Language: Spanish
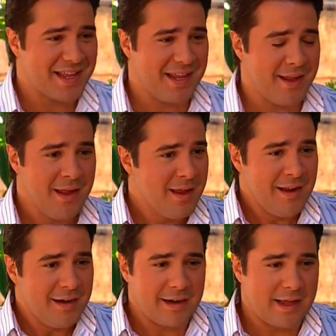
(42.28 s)
aquí
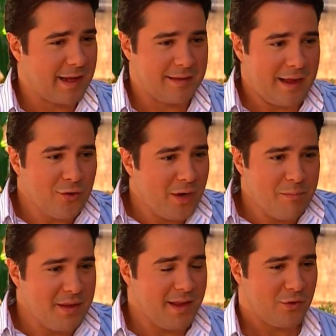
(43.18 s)
rescatándole y
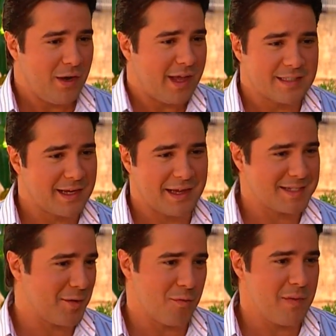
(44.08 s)
pidiéndole que se case
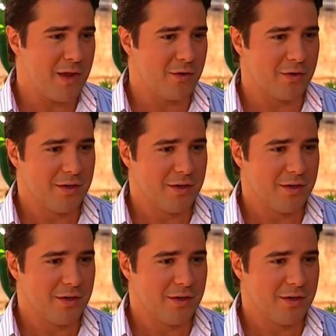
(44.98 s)
conmigo.